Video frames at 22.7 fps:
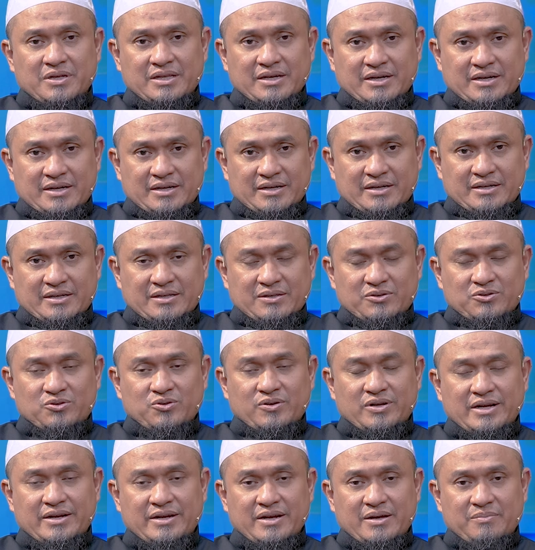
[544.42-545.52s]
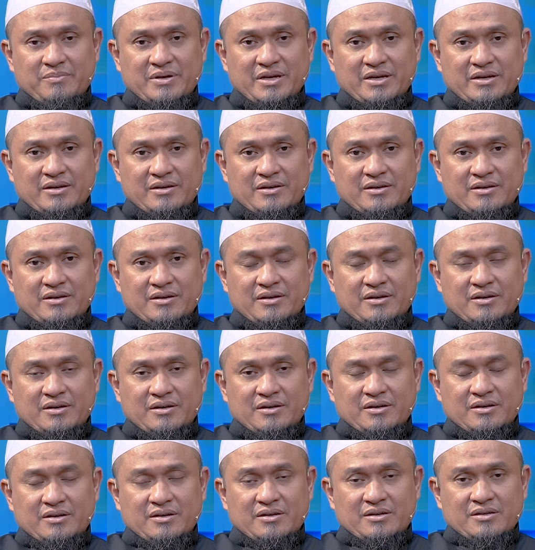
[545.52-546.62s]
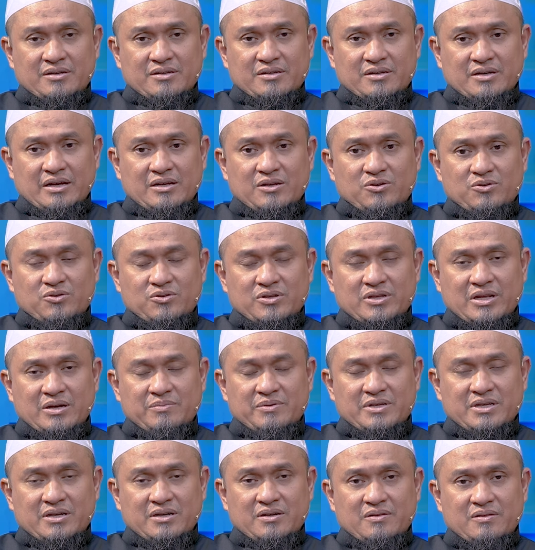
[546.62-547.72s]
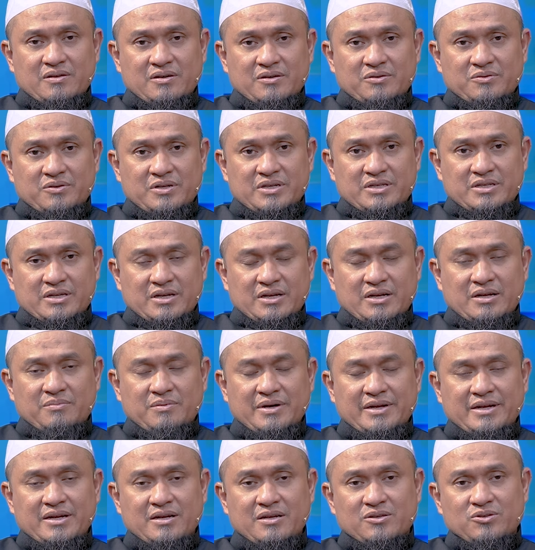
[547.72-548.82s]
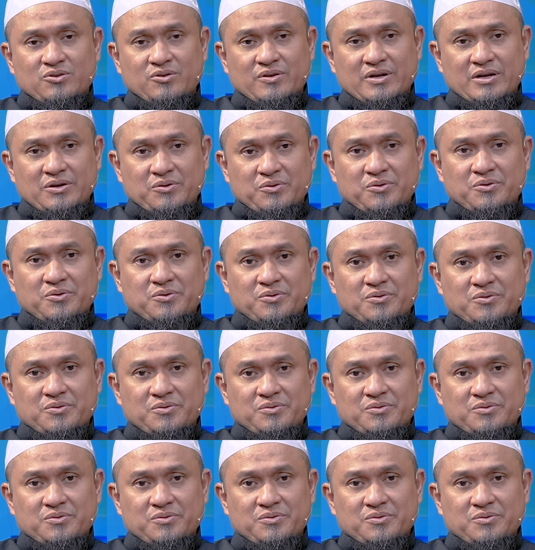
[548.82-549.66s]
wa Ta'ala, itu seorang nabi. Sekaligus Nabi Shallallahu Alaihi Wasallam adalah seorang guru.